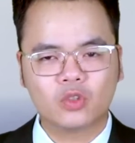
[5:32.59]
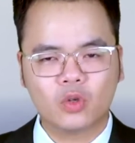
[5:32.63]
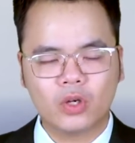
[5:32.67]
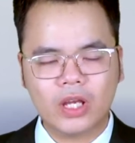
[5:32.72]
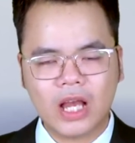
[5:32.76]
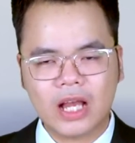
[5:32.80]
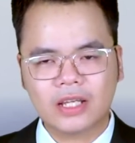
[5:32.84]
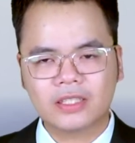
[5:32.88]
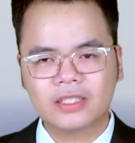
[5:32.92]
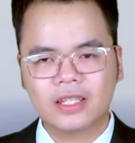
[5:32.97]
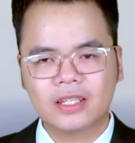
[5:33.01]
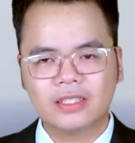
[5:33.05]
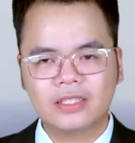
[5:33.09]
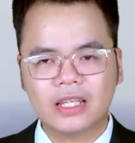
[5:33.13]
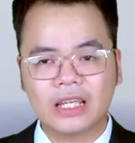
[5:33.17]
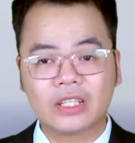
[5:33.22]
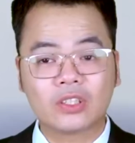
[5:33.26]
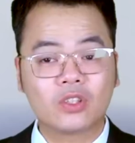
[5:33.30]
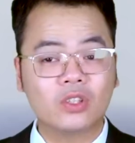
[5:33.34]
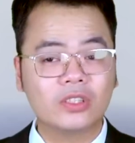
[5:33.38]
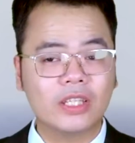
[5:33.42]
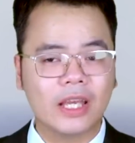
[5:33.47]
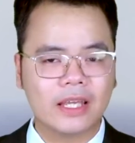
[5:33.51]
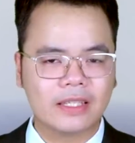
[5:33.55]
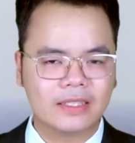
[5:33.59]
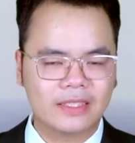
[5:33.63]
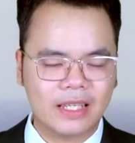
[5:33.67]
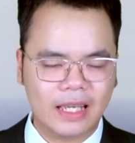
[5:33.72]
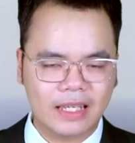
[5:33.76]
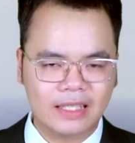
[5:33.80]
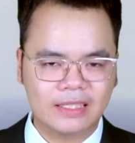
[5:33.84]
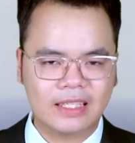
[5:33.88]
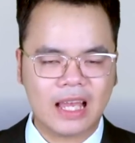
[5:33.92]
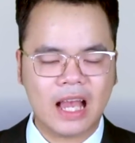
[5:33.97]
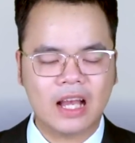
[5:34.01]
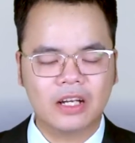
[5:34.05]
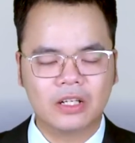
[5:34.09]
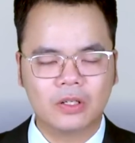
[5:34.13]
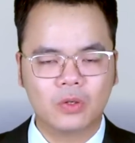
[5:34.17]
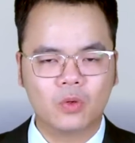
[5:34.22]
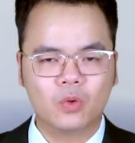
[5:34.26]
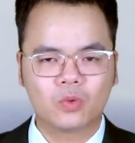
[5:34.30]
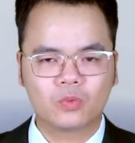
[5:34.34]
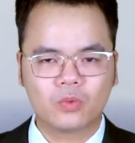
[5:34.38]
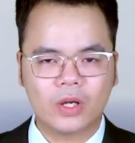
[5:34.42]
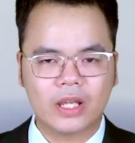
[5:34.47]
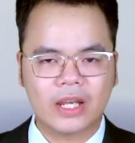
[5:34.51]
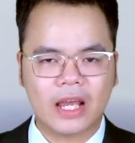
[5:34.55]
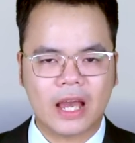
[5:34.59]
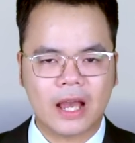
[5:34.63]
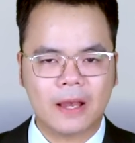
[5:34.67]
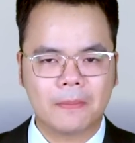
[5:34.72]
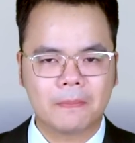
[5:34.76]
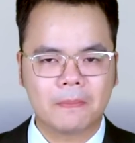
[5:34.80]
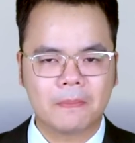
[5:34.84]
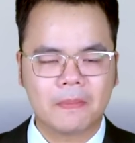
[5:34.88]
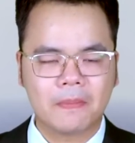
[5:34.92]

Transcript: tội ác chiến tranh có thể xảy ra ở Ukraine.